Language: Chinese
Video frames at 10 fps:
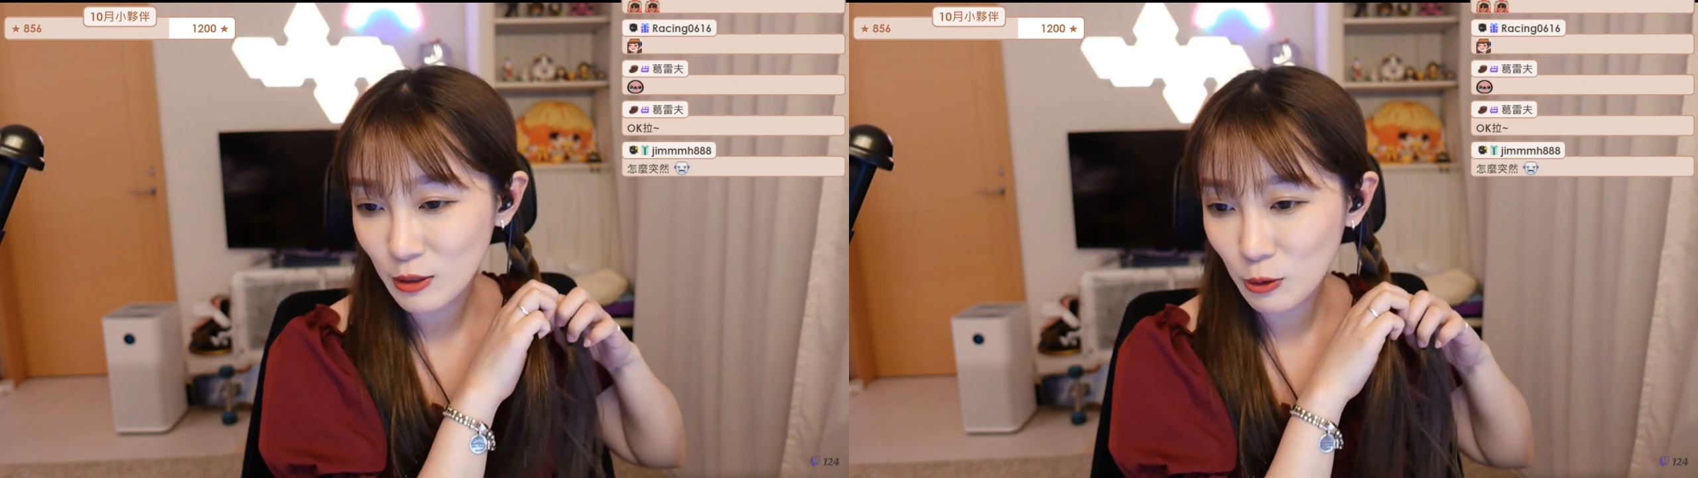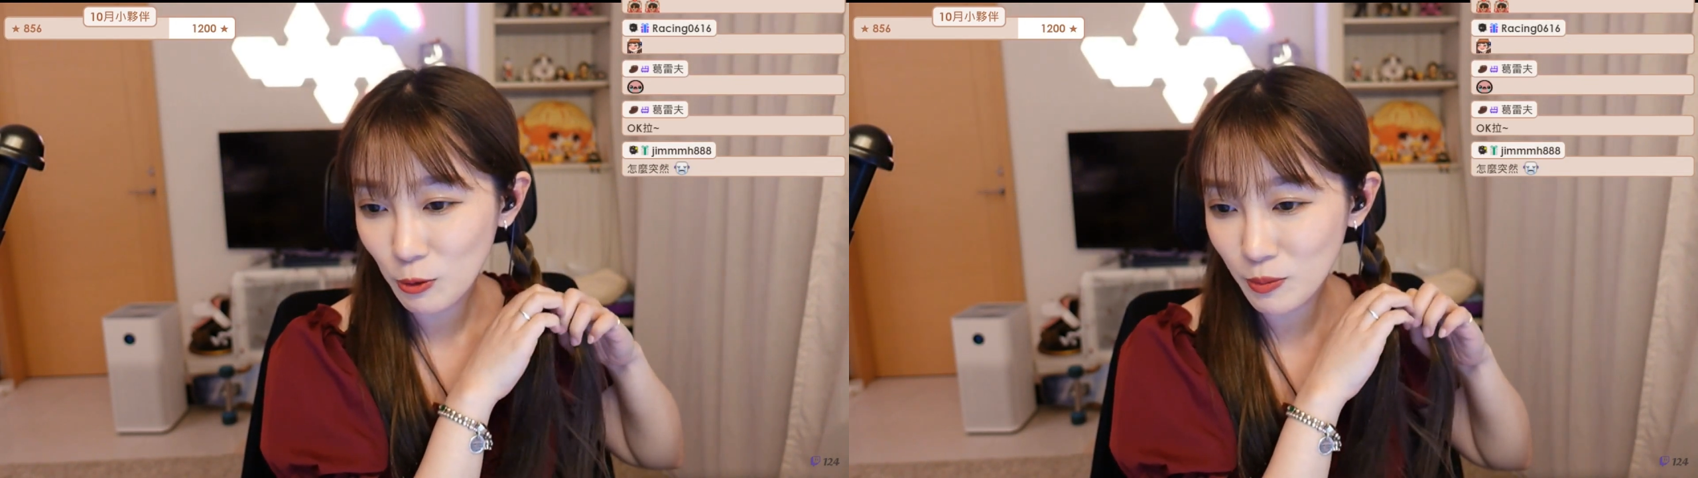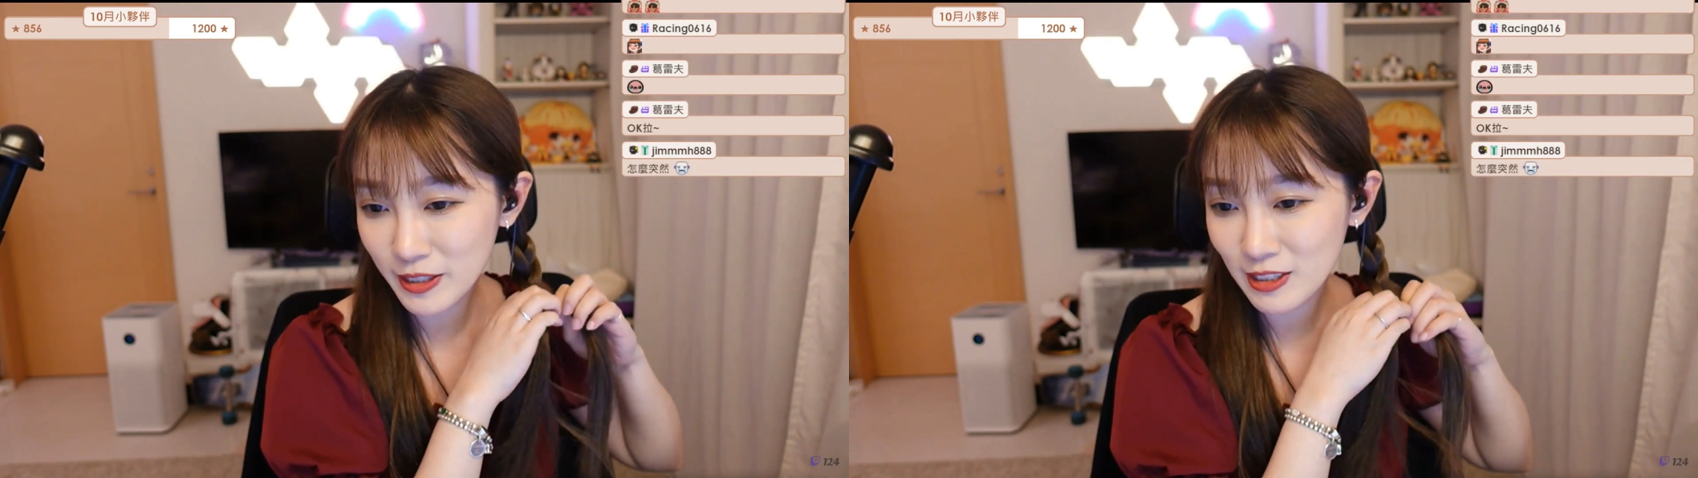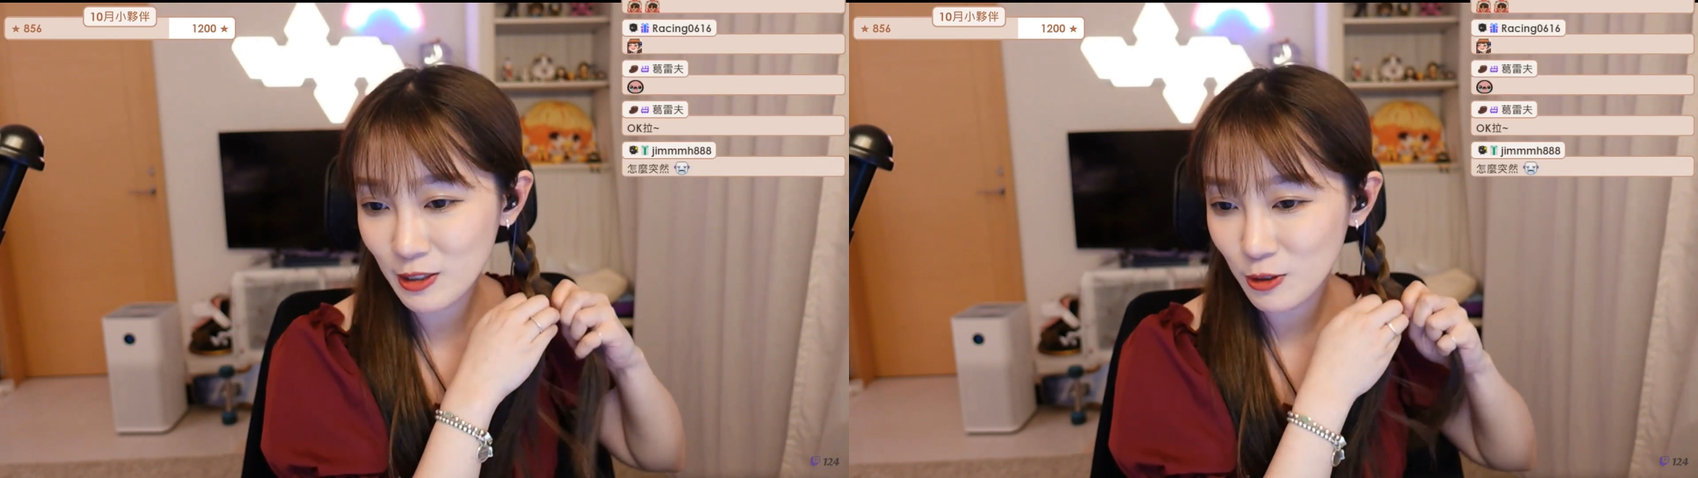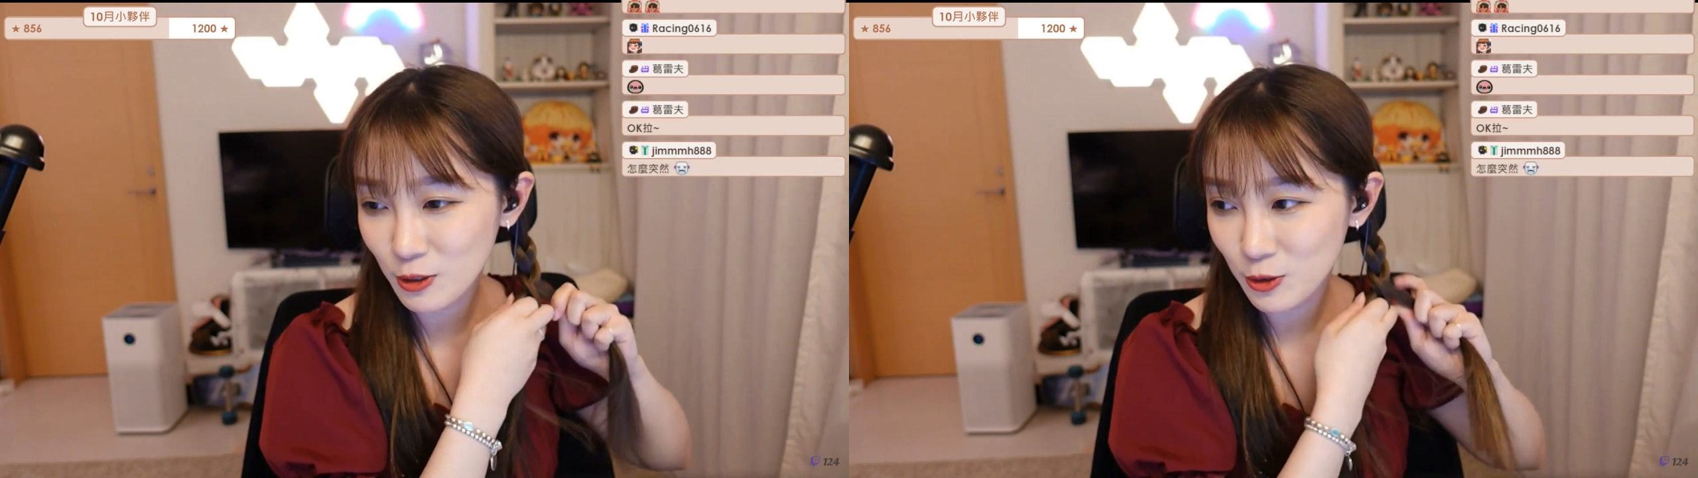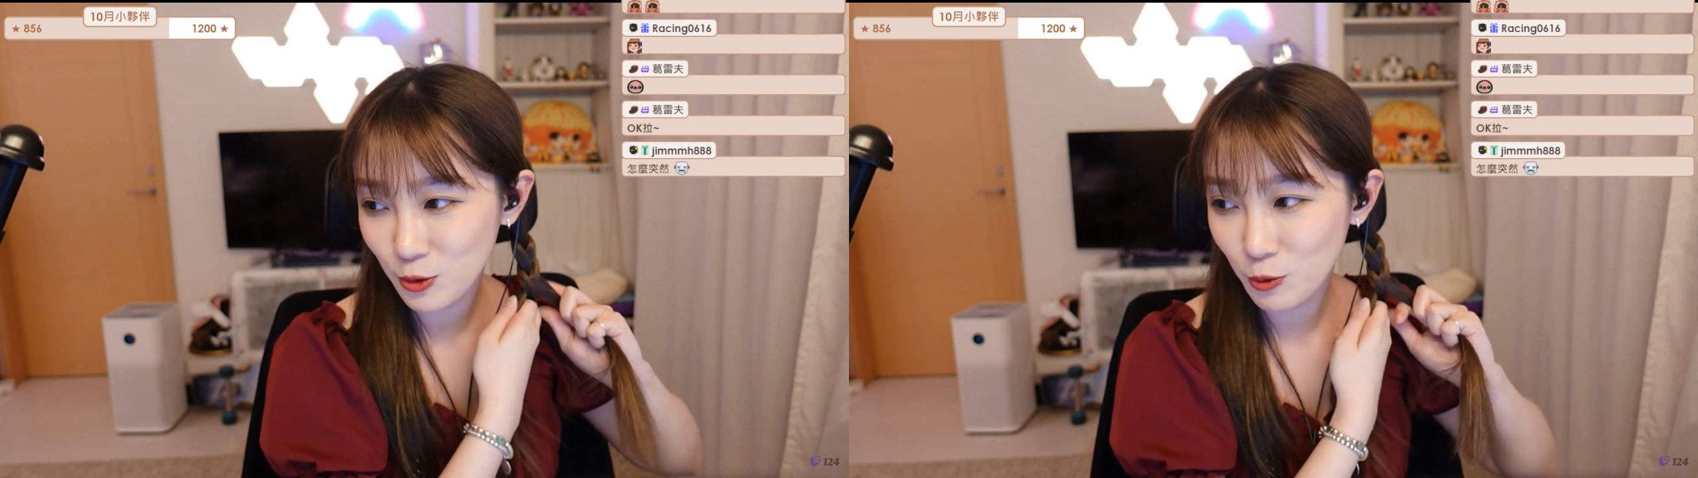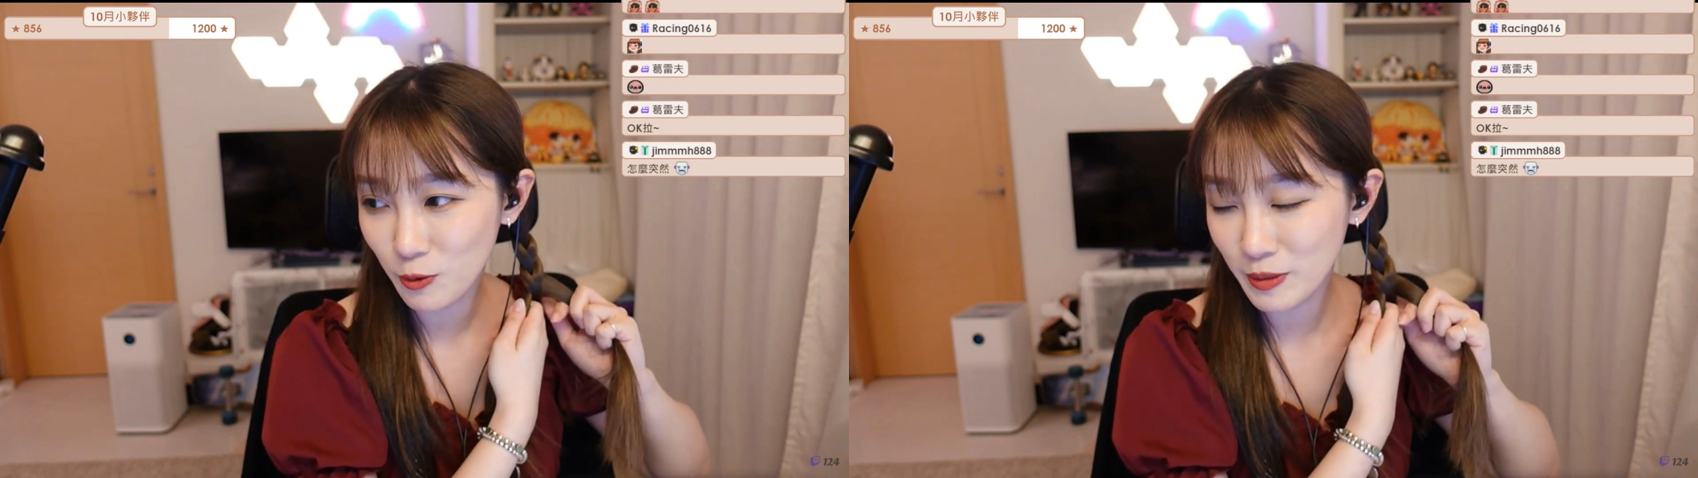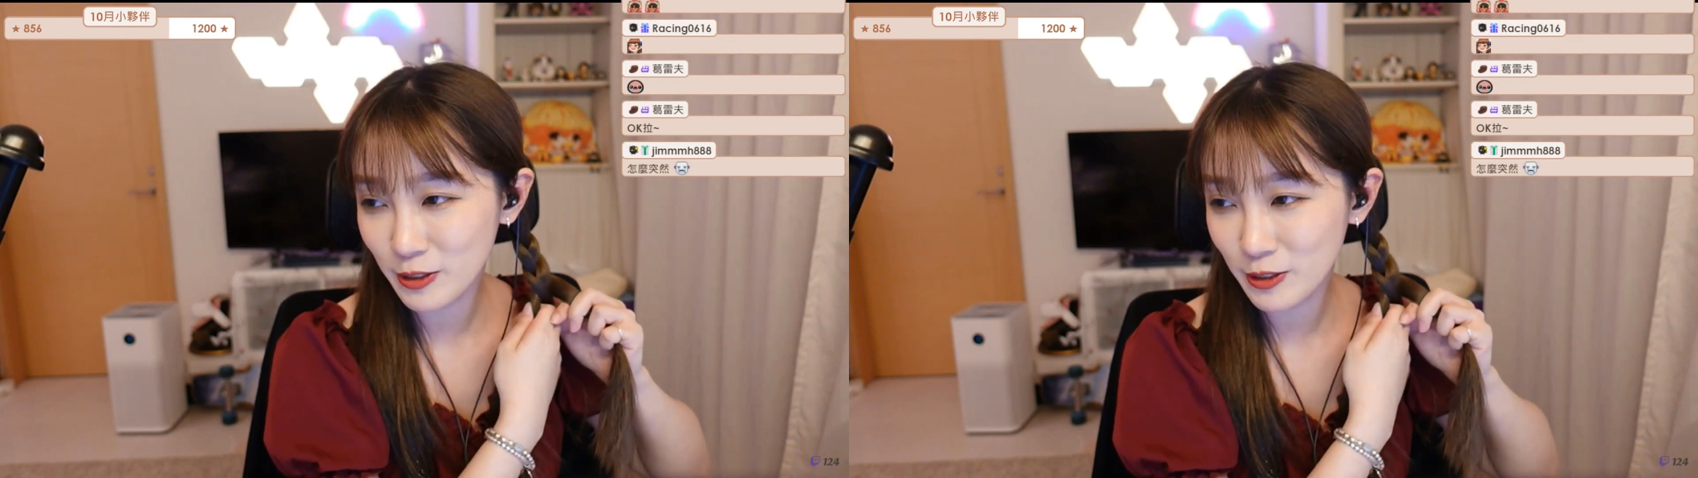我每次都会，我每次